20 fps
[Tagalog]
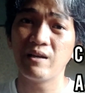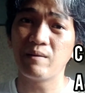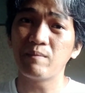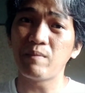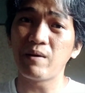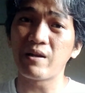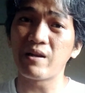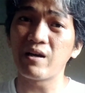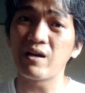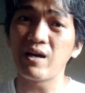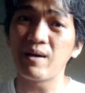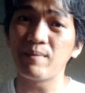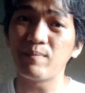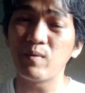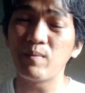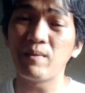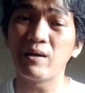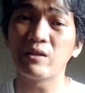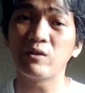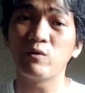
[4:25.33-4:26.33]
para nga
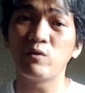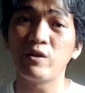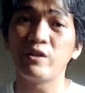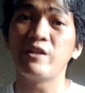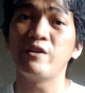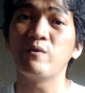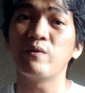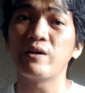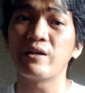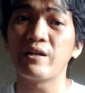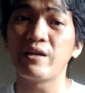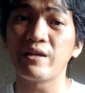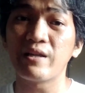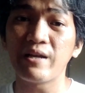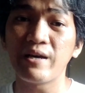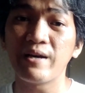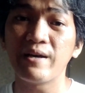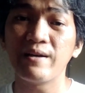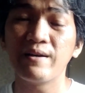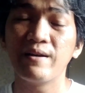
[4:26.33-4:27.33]
po matuloy na yung
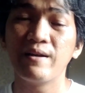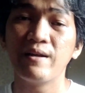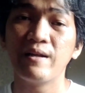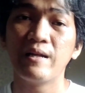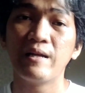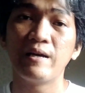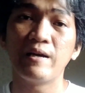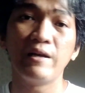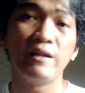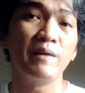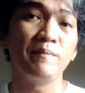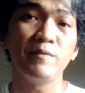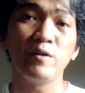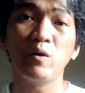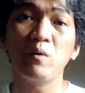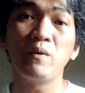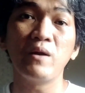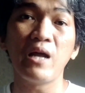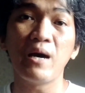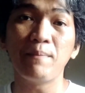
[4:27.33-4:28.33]
karera. Alam
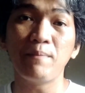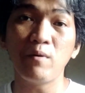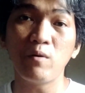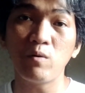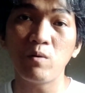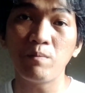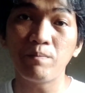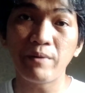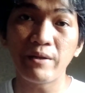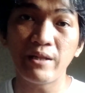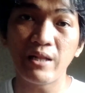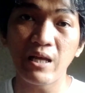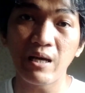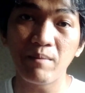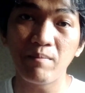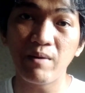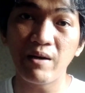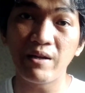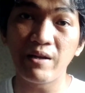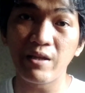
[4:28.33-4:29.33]
nyo, wala po akong
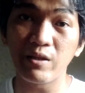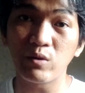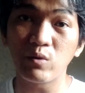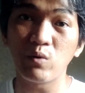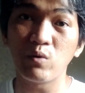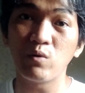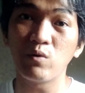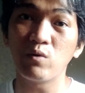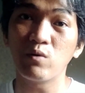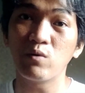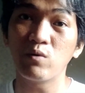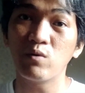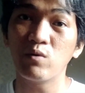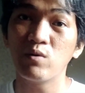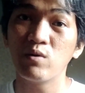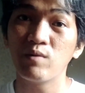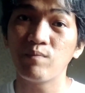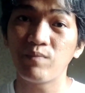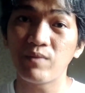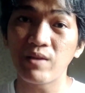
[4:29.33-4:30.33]
panlaban itong
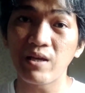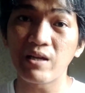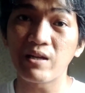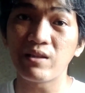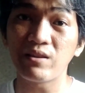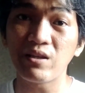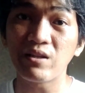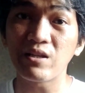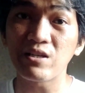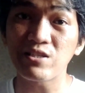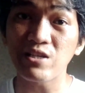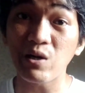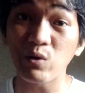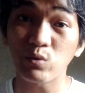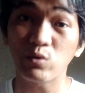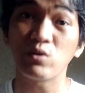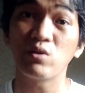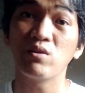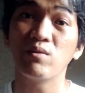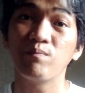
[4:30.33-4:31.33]
darating na
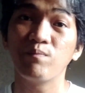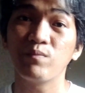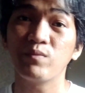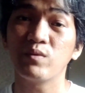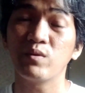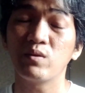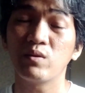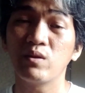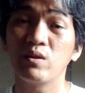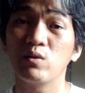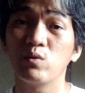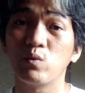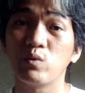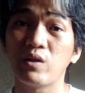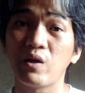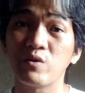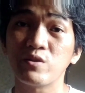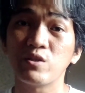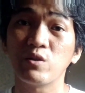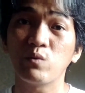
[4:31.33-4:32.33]
South
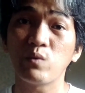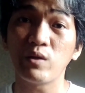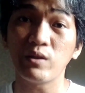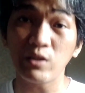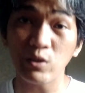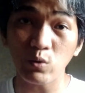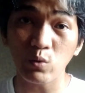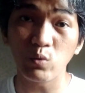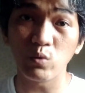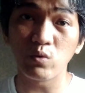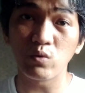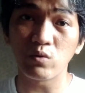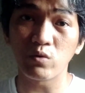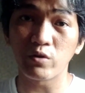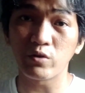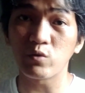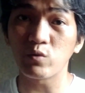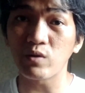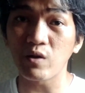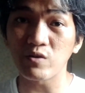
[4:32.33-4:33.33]
2022
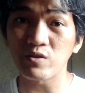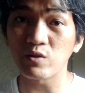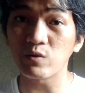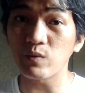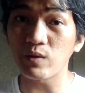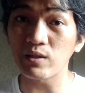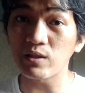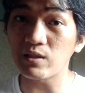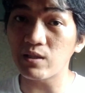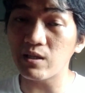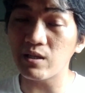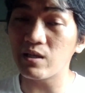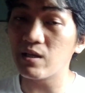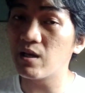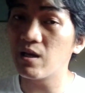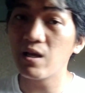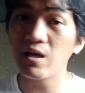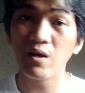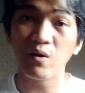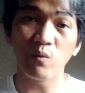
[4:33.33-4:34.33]
or
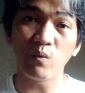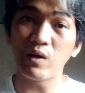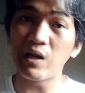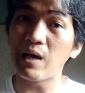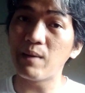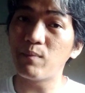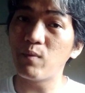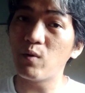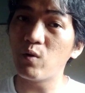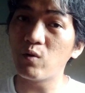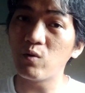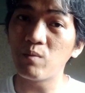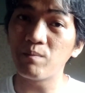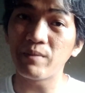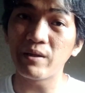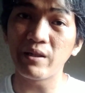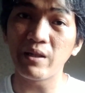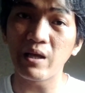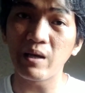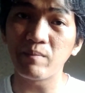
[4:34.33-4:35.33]
2023. Wala po akong
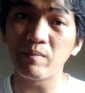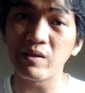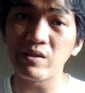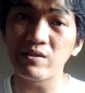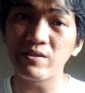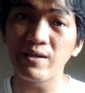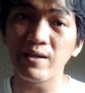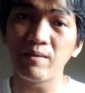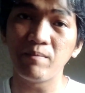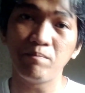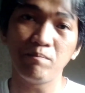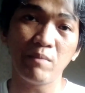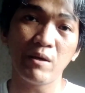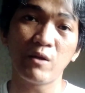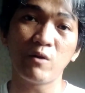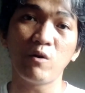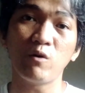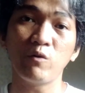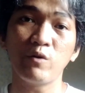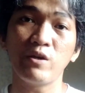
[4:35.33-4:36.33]
panlaban dyan.
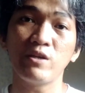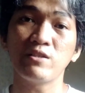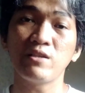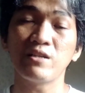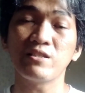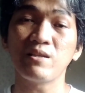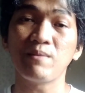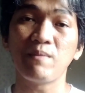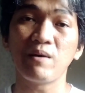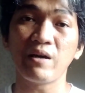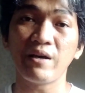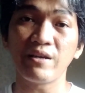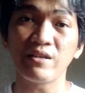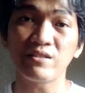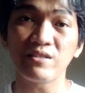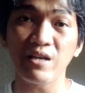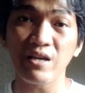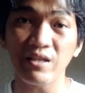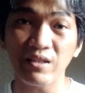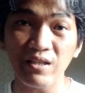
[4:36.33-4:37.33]
Pero ako isa sa mga
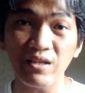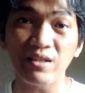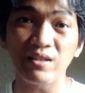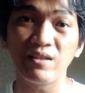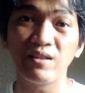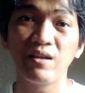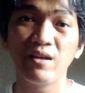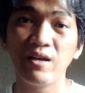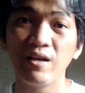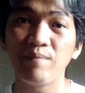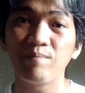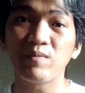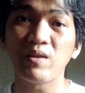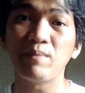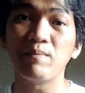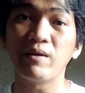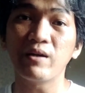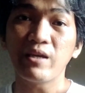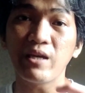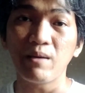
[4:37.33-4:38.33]
excited
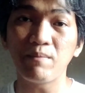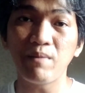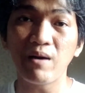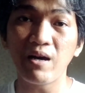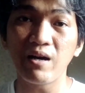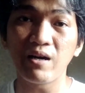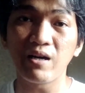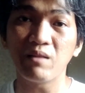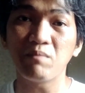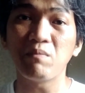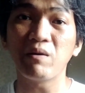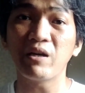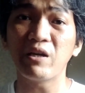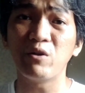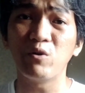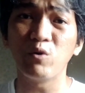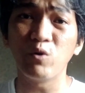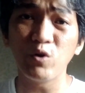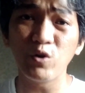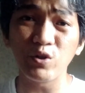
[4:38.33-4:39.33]
na makiabang at
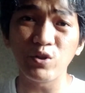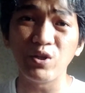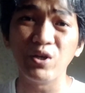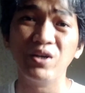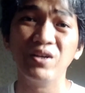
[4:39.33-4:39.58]
makinood